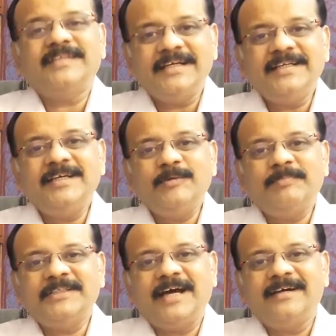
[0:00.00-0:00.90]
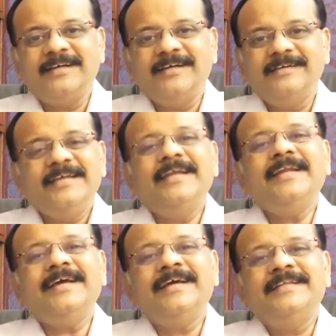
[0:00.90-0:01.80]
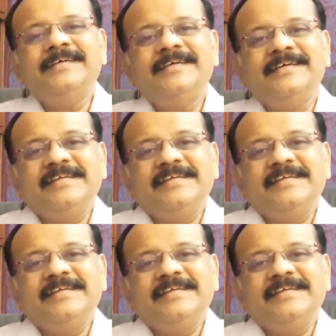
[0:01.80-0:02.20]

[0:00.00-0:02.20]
தங்கியிருப்பதாக என்னங்க அது